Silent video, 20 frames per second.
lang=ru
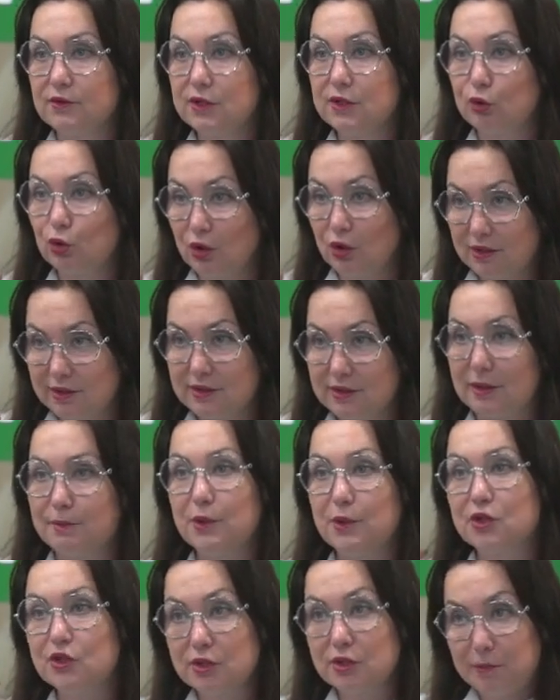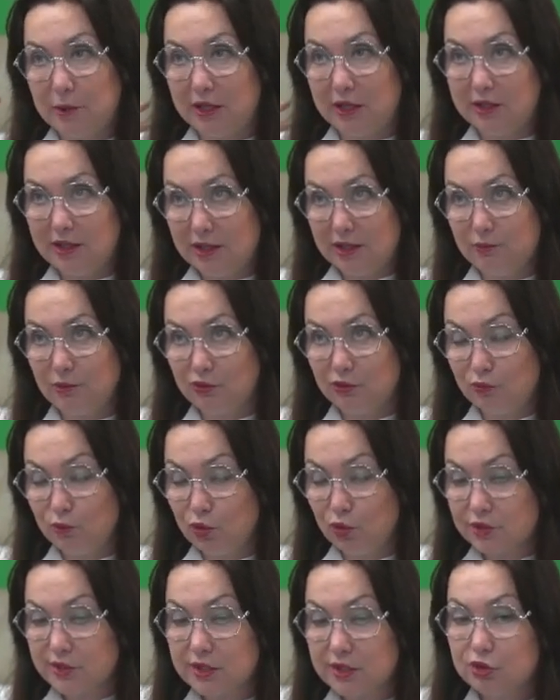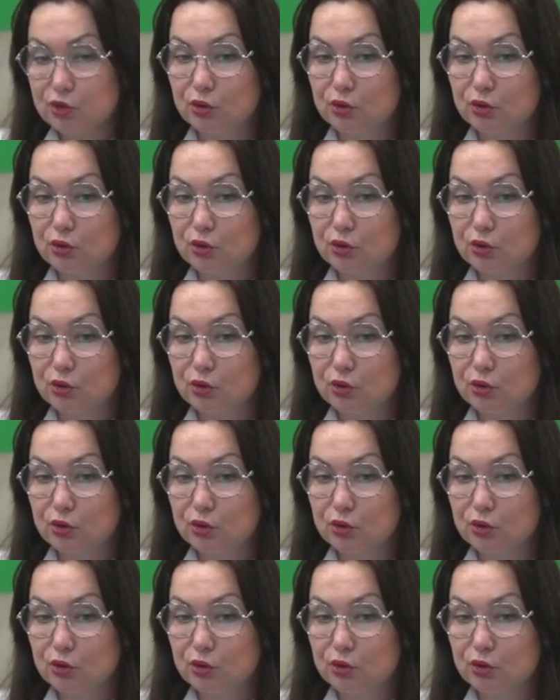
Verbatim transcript: ситуация, опять же, с биохимией в мозге,